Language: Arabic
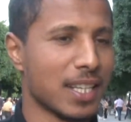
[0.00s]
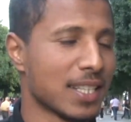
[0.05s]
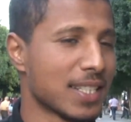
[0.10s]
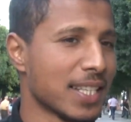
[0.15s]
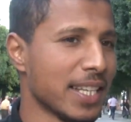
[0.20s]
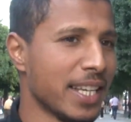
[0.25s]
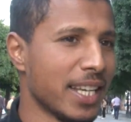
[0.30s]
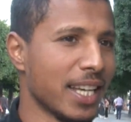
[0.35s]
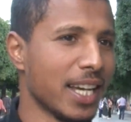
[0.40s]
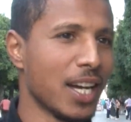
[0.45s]

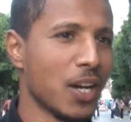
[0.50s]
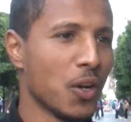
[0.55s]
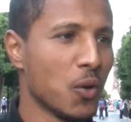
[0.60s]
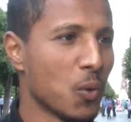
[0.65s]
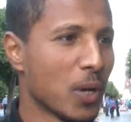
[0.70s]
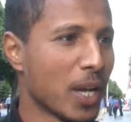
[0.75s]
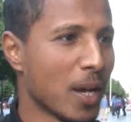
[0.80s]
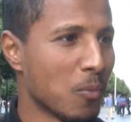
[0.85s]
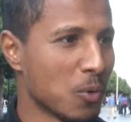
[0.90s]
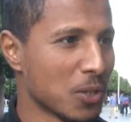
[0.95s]
صحيح
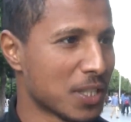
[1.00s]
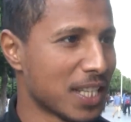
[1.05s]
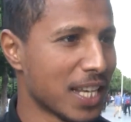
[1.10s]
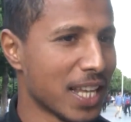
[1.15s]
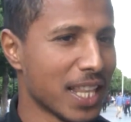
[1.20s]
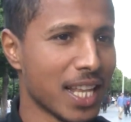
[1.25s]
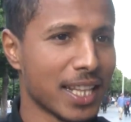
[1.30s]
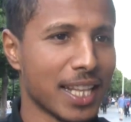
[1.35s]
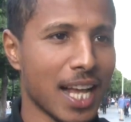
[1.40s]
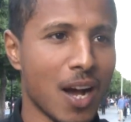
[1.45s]
وكابوس
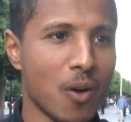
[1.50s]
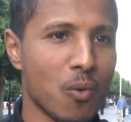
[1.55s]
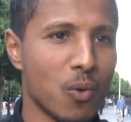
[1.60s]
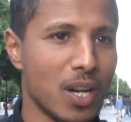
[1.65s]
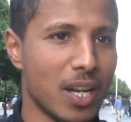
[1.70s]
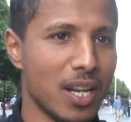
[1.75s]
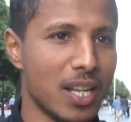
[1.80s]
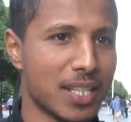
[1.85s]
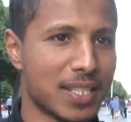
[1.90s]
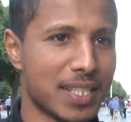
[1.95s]
هذا
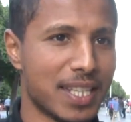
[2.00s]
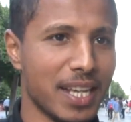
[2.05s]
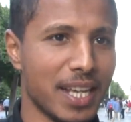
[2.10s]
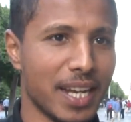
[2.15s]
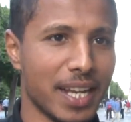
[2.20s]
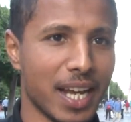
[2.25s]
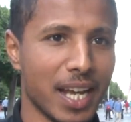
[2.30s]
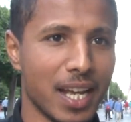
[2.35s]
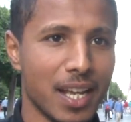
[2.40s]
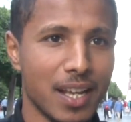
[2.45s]
تحول
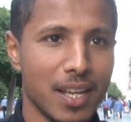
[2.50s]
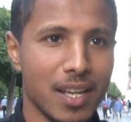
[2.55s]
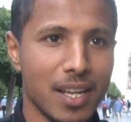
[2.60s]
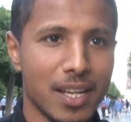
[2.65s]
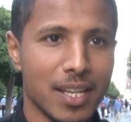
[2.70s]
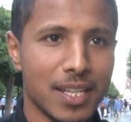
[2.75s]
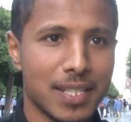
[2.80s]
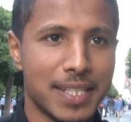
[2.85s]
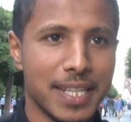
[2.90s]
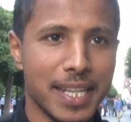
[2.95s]
للهستيريا
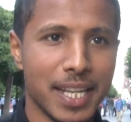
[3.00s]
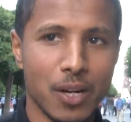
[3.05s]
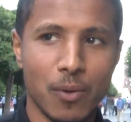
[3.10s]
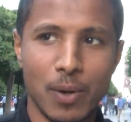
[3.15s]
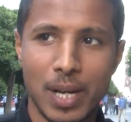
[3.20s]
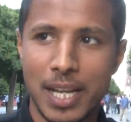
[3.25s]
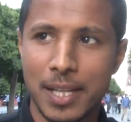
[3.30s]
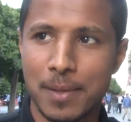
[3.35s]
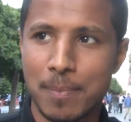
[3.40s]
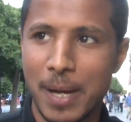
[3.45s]
الهستيريا
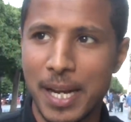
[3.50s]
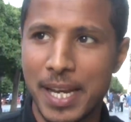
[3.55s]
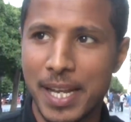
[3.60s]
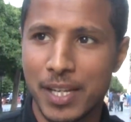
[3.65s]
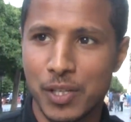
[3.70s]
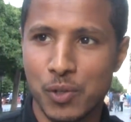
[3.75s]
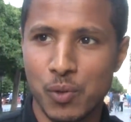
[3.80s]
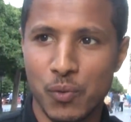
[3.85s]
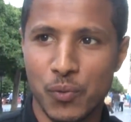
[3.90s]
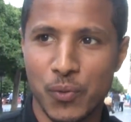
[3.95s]
ولات
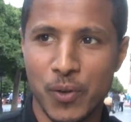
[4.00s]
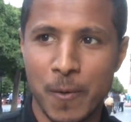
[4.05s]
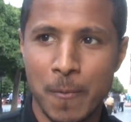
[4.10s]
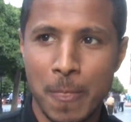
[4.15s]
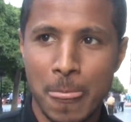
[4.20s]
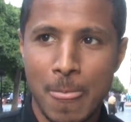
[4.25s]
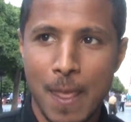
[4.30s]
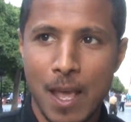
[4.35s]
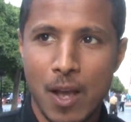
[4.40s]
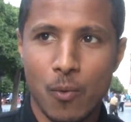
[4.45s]
معناها شوف
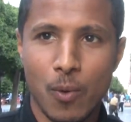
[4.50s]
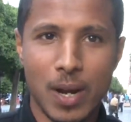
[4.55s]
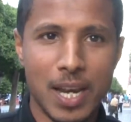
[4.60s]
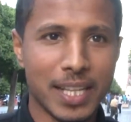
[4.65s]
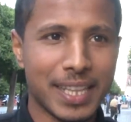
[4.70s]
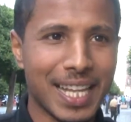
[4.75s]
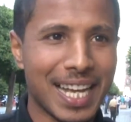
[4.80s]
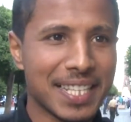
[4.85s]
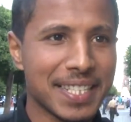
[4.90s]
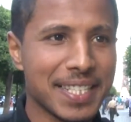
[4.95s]

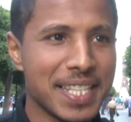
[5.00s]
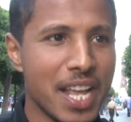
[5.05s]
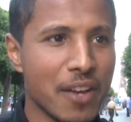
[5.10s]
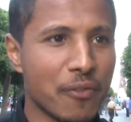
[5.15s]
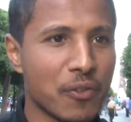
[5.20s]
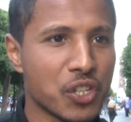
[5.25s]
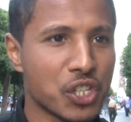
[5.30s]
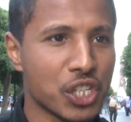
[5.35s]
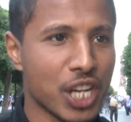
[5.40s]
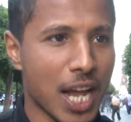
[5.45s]
ولات
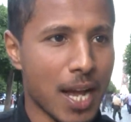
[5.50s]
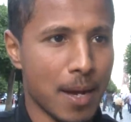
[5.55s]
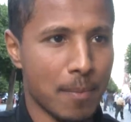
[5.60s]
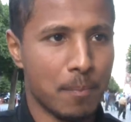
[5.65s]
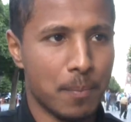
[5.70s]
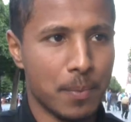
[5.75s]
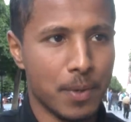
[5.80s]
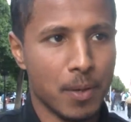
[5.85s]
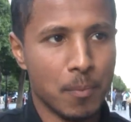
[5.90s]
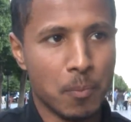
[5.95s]
اصناف
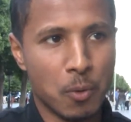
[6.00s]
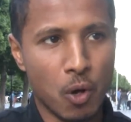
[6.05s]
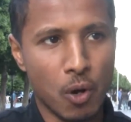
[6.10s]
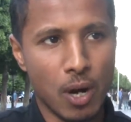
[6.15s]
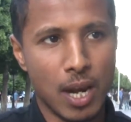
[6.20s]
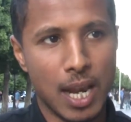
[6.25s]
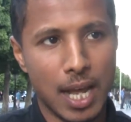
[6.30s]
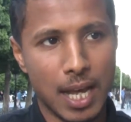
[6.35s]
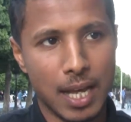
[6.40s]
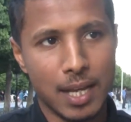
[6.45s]
الشعب
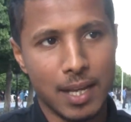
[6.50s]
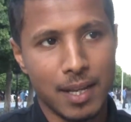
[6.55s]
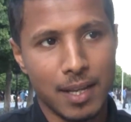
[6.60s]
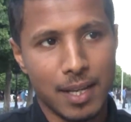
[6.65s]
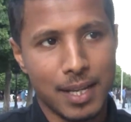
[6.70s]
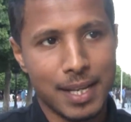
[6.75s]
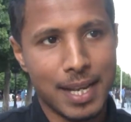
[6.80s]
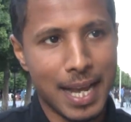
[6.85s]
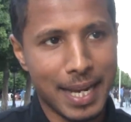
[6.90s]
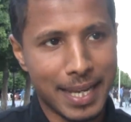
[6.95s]
بكلها
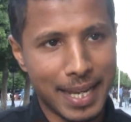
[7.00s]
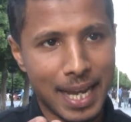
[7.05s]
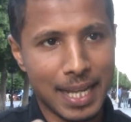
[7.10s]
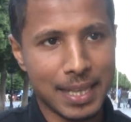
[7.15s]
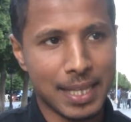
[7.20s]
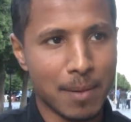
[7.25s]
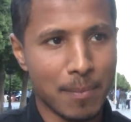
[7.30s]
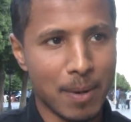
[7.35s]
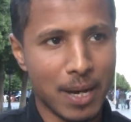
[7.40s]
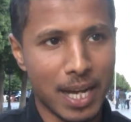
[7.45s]
نحكي
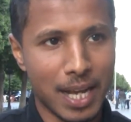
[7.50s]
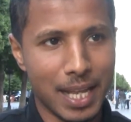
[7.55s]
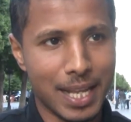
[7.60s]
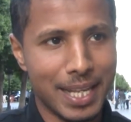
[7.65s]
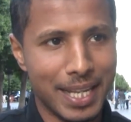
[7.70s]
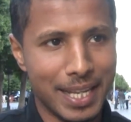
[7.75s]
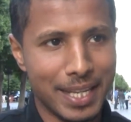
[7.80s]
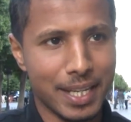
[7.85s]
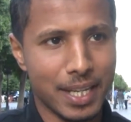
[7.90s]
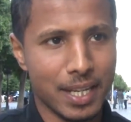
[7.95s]
على الطبقه
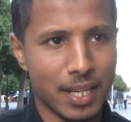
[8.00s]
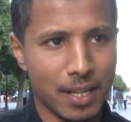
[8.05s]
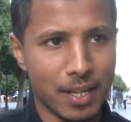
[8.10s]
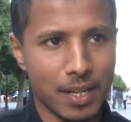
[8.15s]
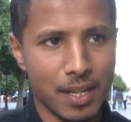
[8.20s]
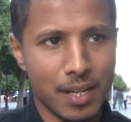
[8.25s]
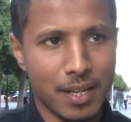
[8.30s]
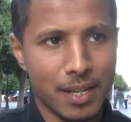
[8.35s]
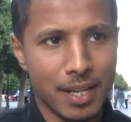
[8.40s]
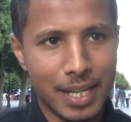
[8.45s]

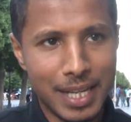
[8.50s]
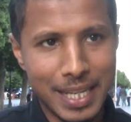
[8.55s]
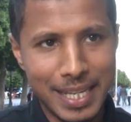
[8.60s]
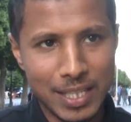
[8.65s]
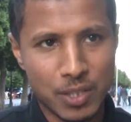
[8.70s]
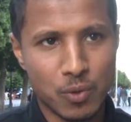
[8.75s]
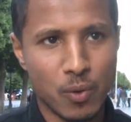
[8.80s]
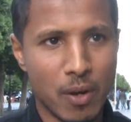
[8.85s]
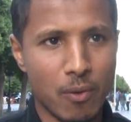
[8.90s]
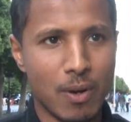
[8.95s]
اللي
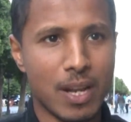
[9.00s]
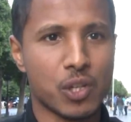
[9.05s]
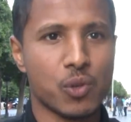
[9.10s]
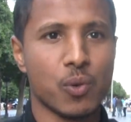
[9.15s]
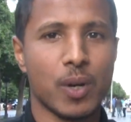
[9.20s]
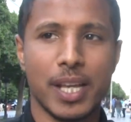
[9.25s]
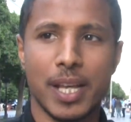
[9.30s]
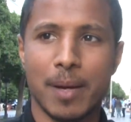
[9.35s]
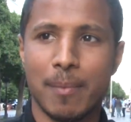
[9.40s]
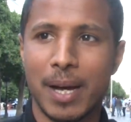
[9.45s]
اللي زواوله
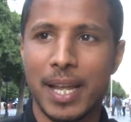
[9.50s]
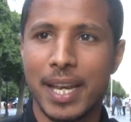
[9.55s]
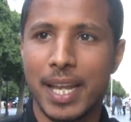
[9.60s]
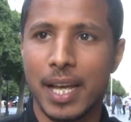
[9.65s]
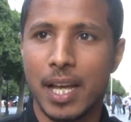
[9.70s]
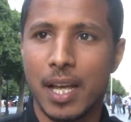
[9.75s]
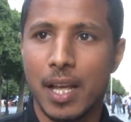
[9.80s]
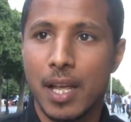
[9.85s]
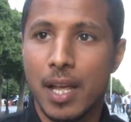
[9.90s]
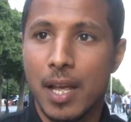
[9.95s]
شويه
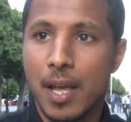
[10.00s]
معناها